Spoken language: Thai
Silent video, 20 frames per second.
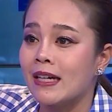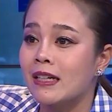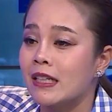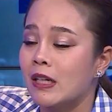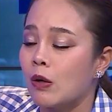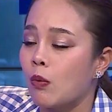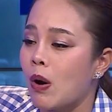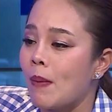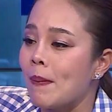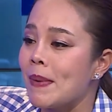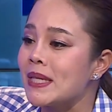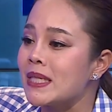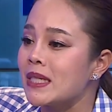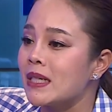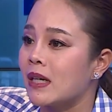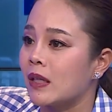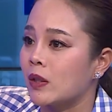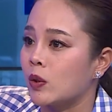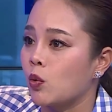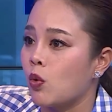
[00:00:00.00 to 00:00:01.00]
คือเดียวว่าไม่เจอ
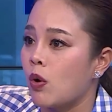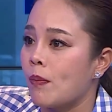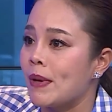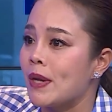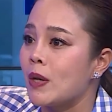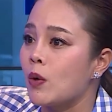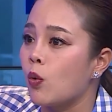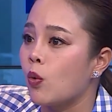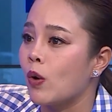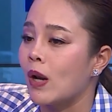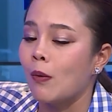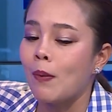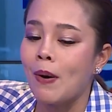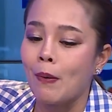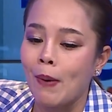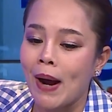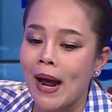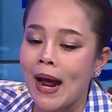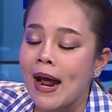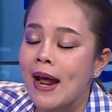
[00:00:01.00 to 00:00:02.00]
กับตัวไม่รู้แล้วแบบ
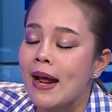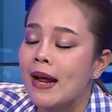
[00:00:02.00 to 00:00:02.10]
ว่า